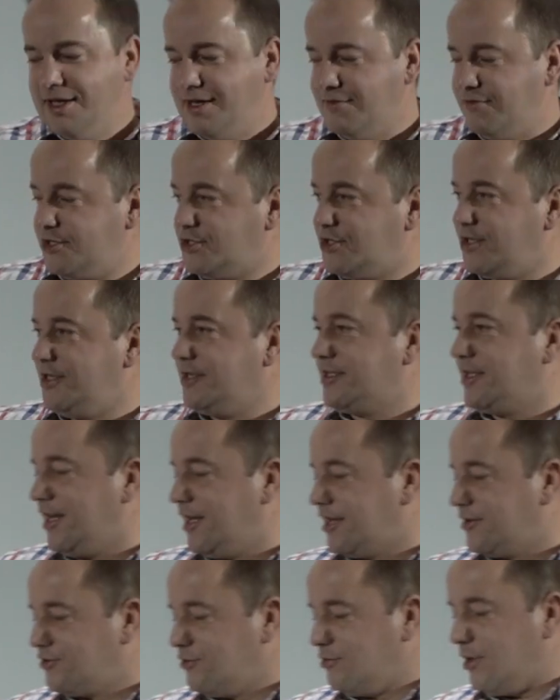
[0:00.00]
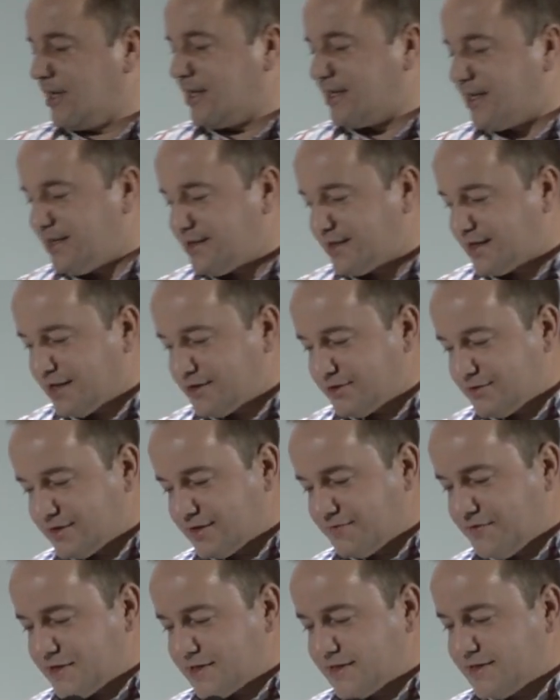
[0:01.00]
Wiecie, i ta gruba kreska, to
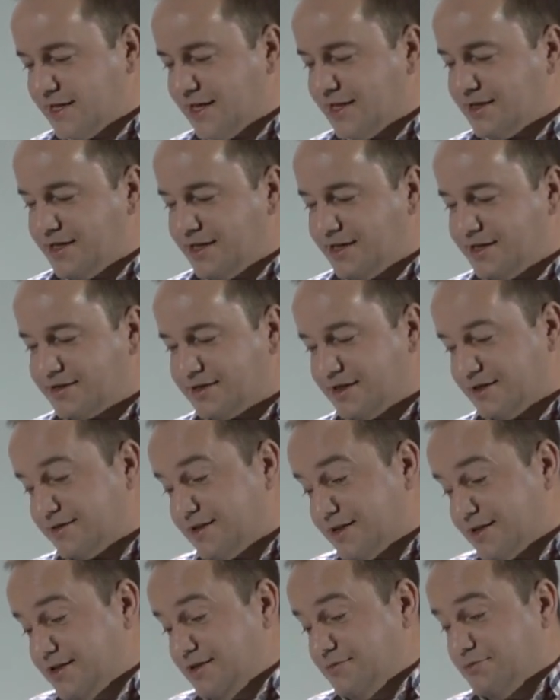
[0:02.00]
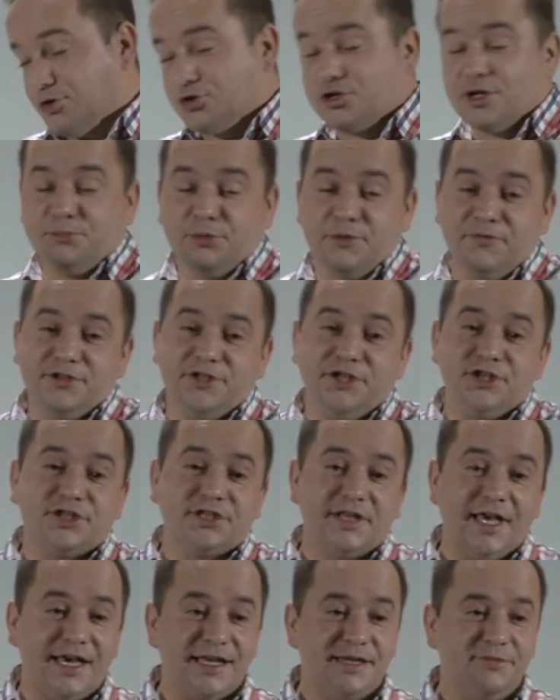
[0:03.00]
stwierdzenie, ten taki, można powiedzieć,
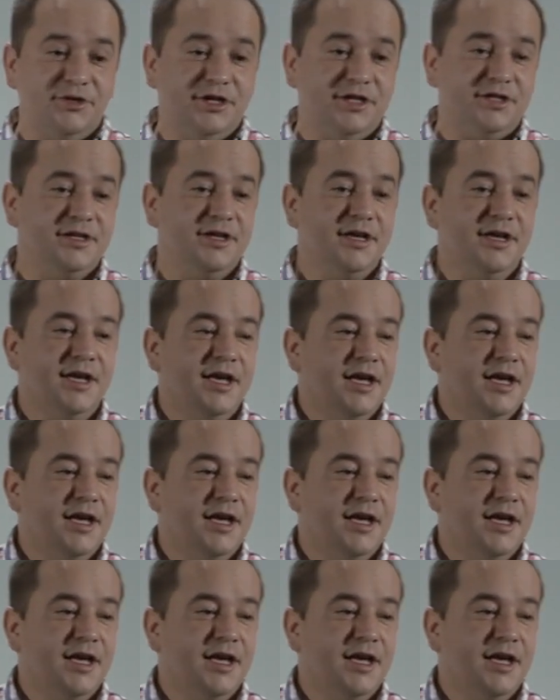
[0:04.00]
termin,